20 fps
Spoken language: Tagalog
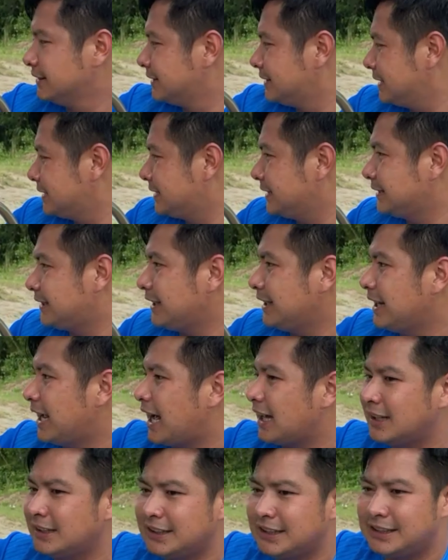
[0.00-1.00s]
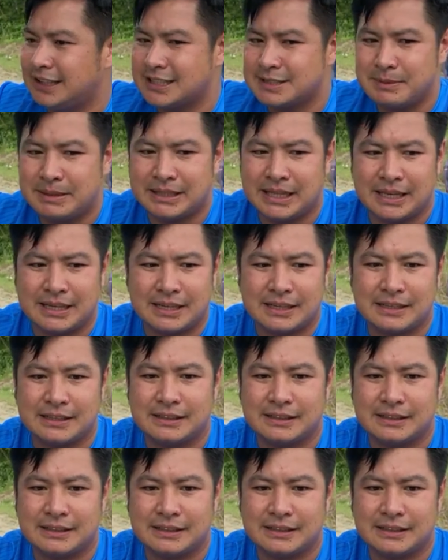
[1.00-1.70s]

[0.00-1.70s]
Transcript: 63. Ako lang yung DSP sir.